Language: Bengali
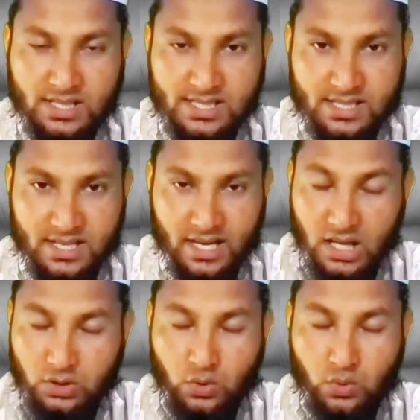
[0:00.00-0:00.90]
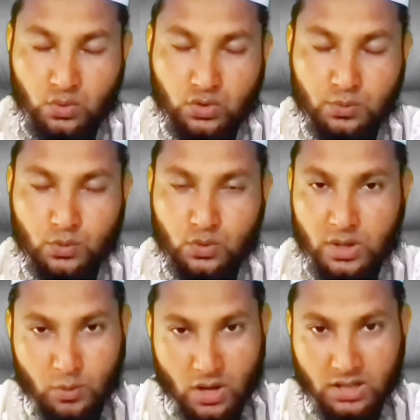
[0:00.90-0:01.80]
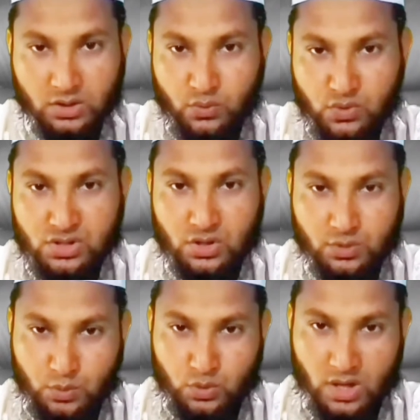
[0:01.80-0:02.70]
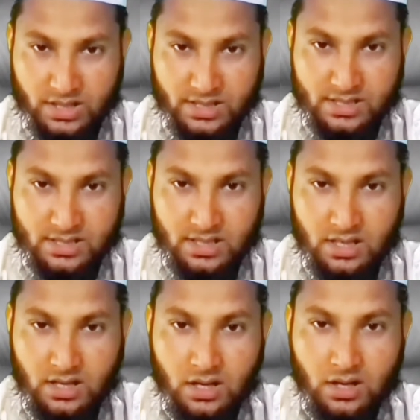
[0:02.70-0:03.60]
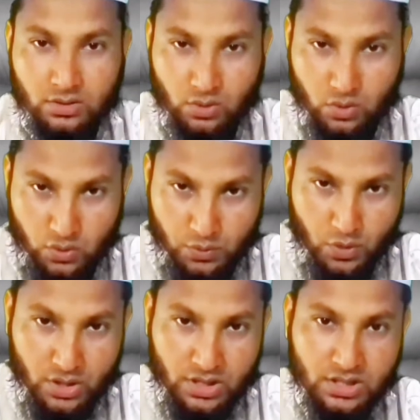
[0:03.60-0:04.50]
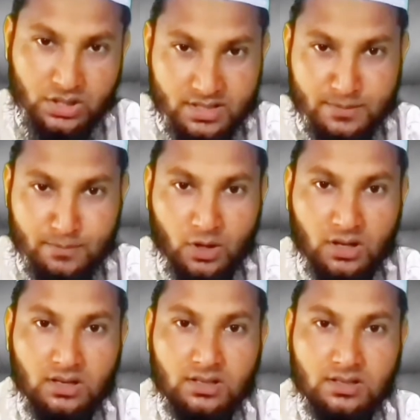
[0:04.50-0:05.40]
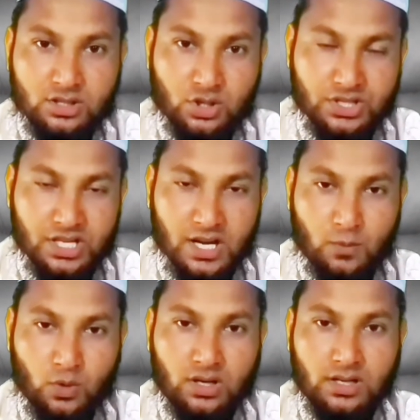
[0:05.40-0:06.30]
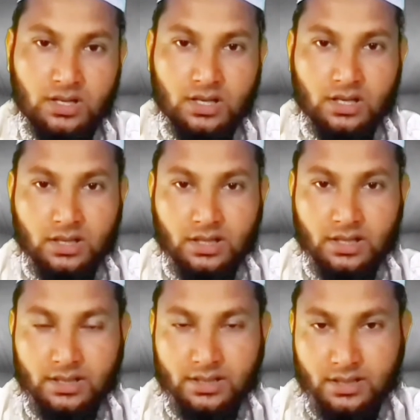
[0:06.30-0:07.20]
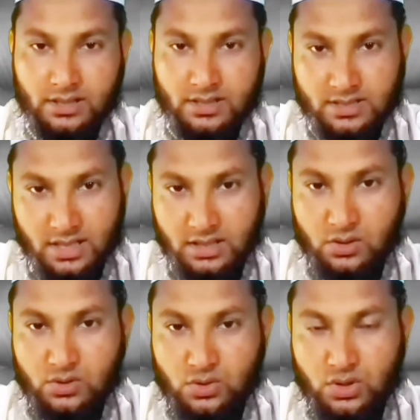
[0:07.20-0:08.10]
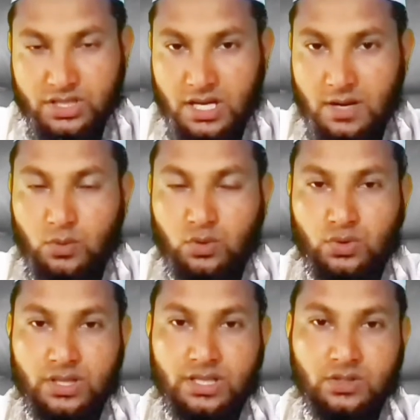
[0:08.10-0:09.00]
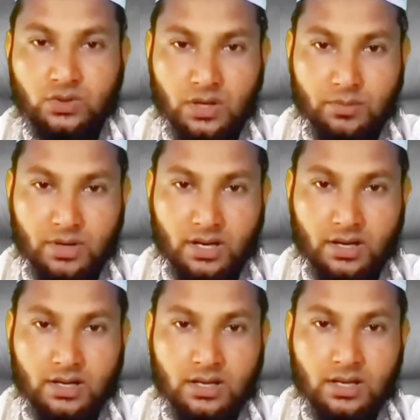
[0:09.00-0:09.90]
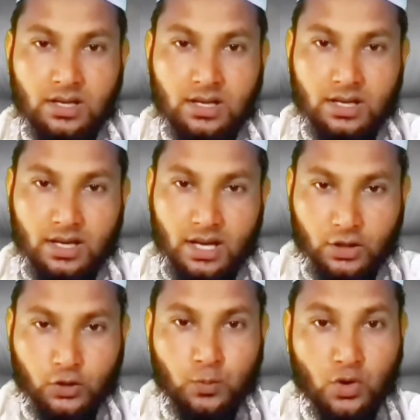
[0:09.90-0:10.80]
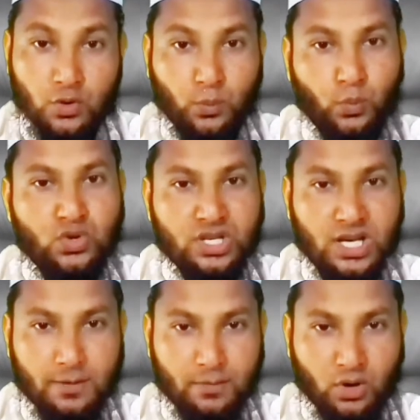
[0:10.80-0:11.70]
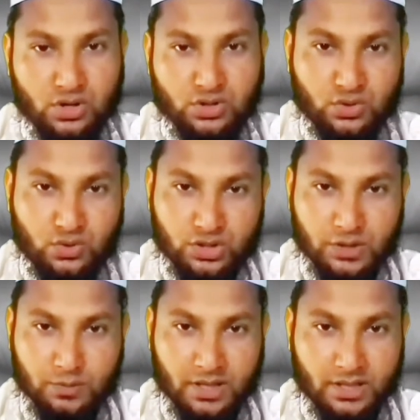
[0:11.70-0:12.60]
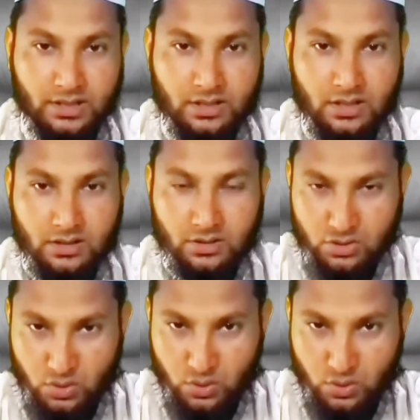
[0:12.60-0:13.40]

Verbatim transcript: কোনো হাদিস নাই এত গুরুত্বপূর্ণ এবং এত ফজিলতপূর্ণ হাদিস তো খুবই সিম্পল ছয়টি আমল এই সাধারণ ছয়টি আমল করেই কিন্তু আমরা এত বড় পুরস্কার আমরা অর্জন করতে পারি তো